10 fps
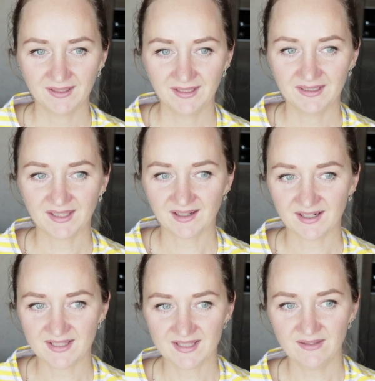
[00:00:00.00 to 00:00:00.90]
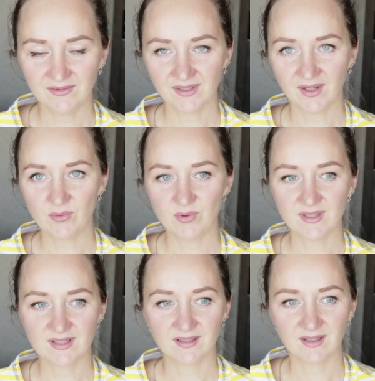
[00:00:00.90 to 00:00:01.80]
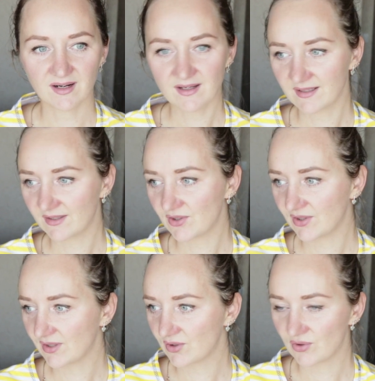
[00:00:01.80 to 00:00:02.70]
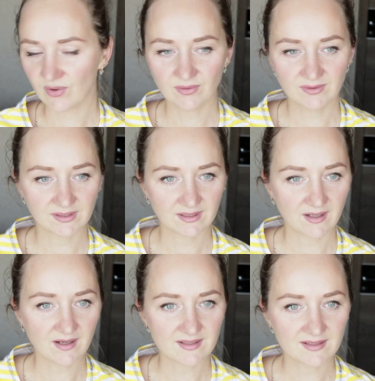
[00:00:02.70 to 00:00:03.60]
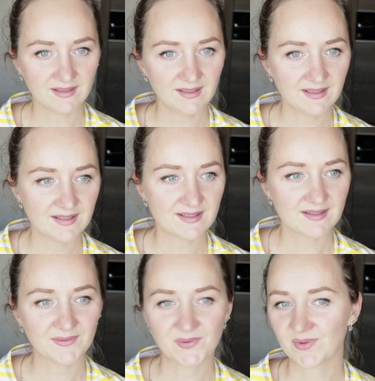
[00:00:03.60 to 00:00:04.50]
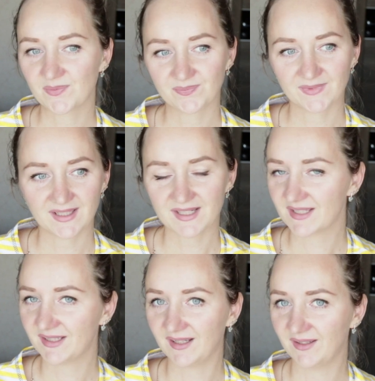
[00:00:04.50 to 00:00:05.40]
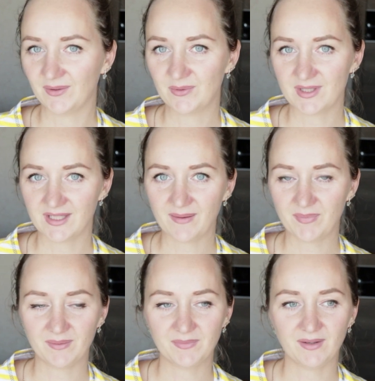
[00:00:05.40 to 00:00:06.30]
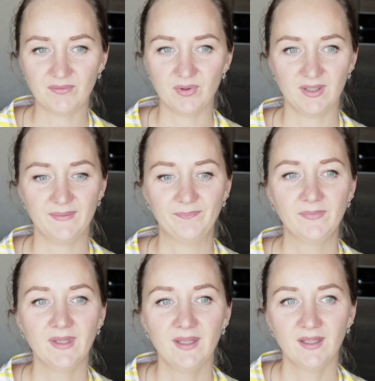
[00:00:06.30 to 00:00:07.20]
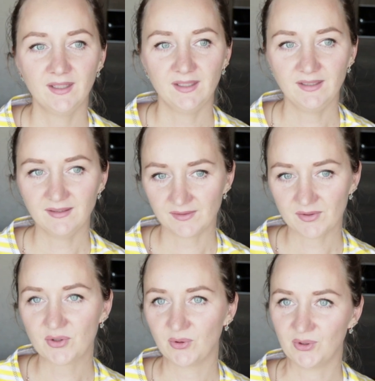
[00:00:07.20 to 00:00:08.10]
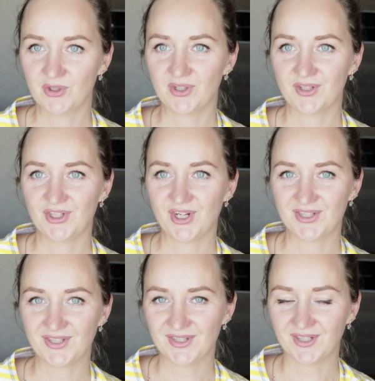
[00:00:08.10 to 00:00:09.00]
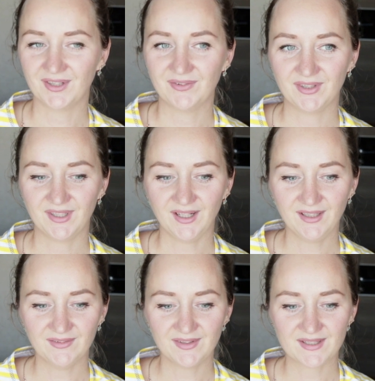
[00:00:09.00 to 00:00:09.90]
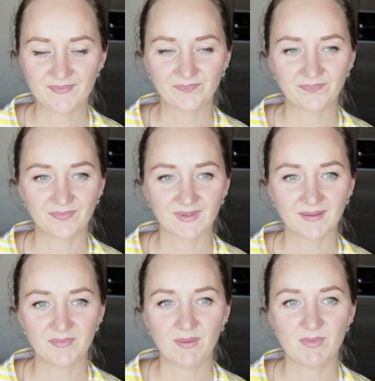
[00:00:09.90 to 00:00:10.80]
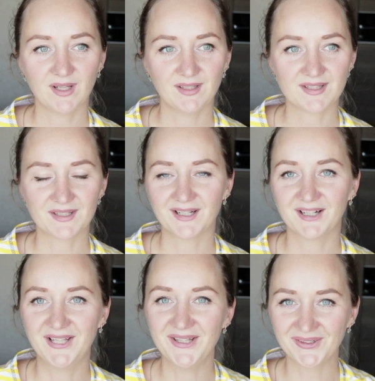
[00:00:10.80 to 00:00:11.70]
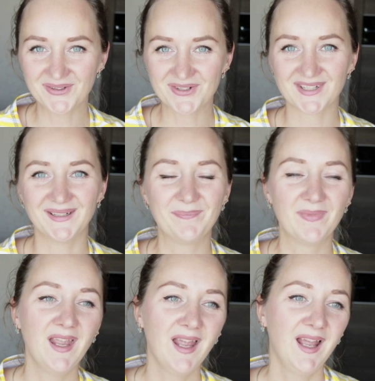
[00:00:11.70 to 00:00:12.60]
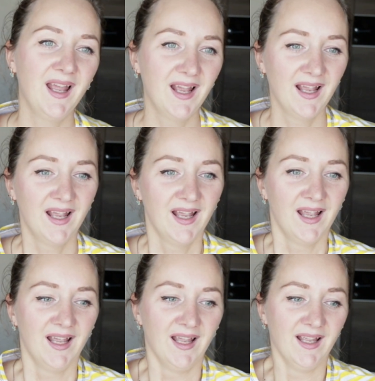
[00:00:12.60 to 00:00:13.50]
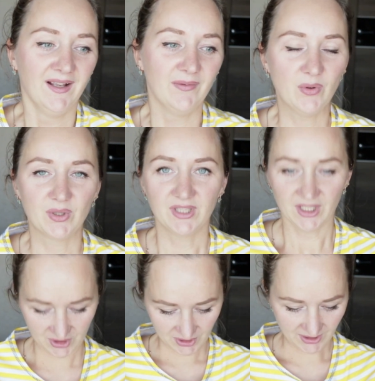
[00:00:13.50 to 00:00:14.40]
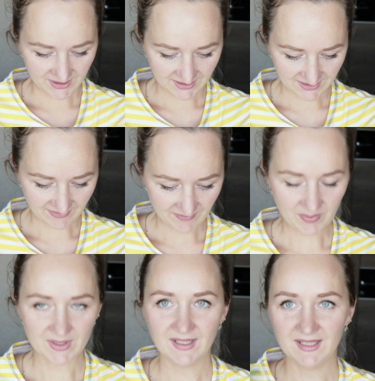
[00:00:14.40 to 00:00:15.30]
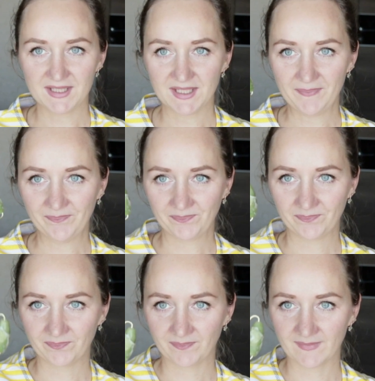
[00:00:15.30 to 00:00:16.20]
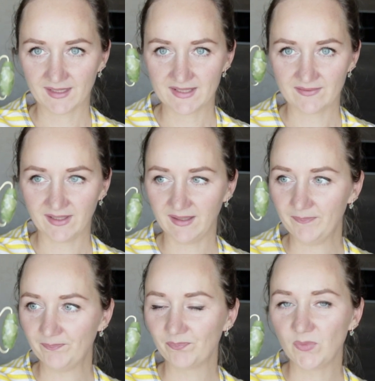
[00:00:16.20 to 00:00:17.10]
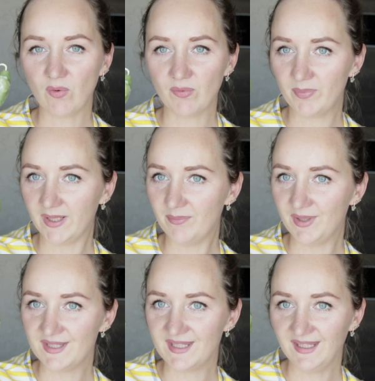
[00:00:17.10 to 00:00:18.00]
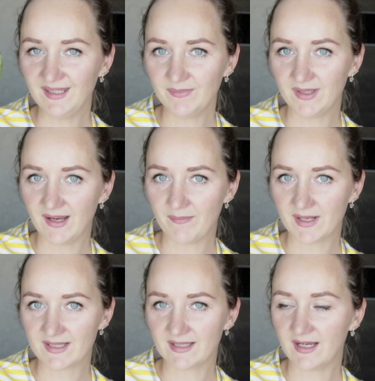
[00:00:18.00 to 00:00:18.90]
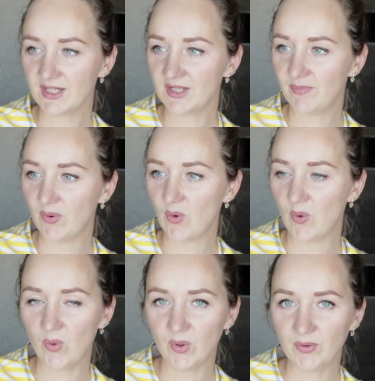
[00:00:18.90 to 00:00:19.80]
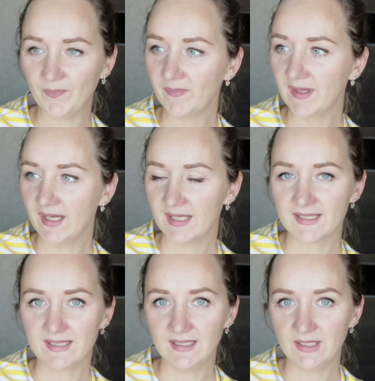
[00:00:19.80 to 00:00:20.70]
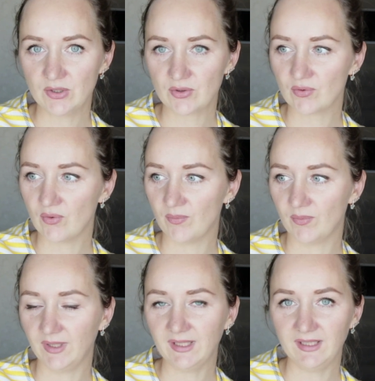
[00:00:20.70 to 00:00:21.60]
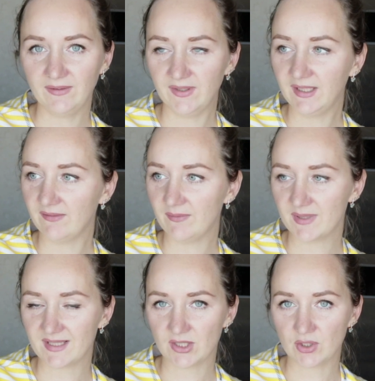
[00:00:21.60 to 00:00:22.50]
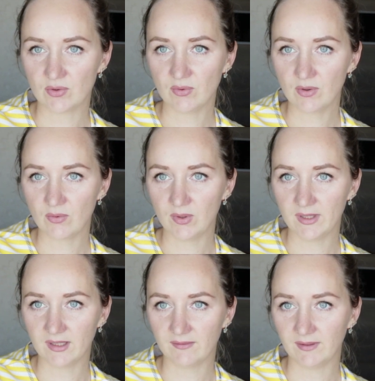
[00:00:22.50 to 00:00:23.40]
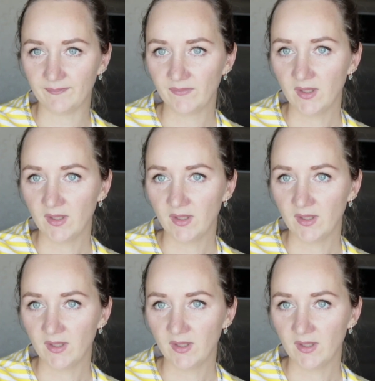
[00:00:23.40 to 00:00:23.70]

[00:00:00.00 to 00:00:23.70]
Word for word: И так красиво на улице, красочно, желто-красные листья. В общем, красота на улице, я прям довольна. И солнышко часто стало выглядывать, прям радостно как-то на душе. Вот, хочу, хотела с вами поделиться своим новым приобретением для массажа по уходу за лицом. Это нефритовый массажер роликовый.